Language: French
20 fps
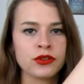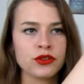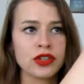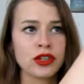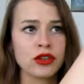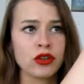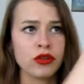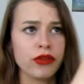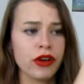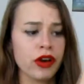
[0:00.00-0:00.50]

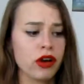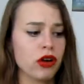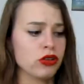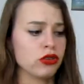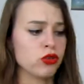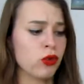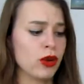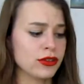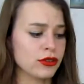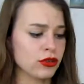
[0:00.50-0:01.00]
ça doit faire
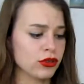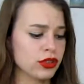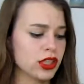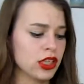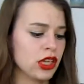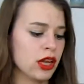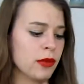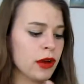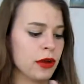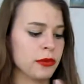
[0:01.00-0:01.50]
3 ans
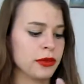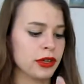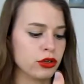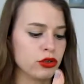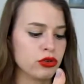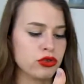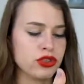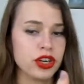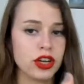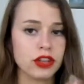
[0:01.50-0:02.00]
qu'il aimerait bien
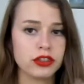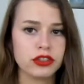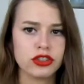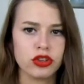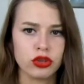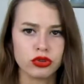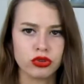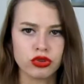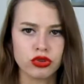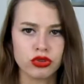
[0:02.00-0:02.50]
que j'ai un
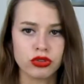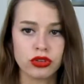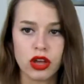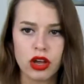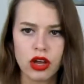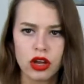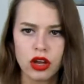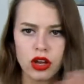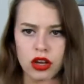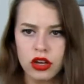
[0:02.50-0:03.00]
t-shirt jaune.
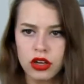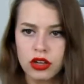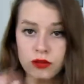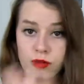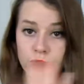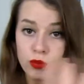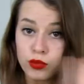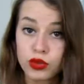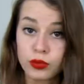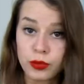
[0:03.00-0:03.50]

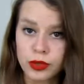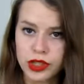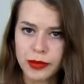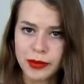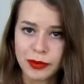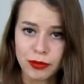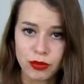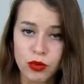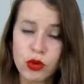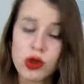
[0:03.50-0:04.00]
Me demandez
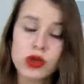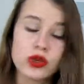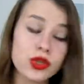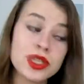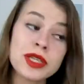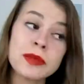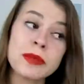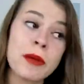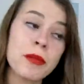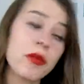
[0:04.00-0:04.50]
pas pourquoi, je
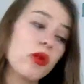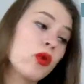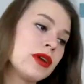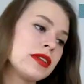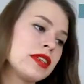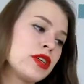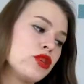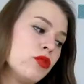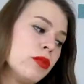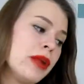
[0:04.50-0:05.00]
sais pas pourquoi
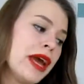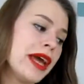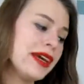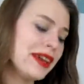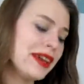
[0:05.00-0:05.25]
ça lui plaît,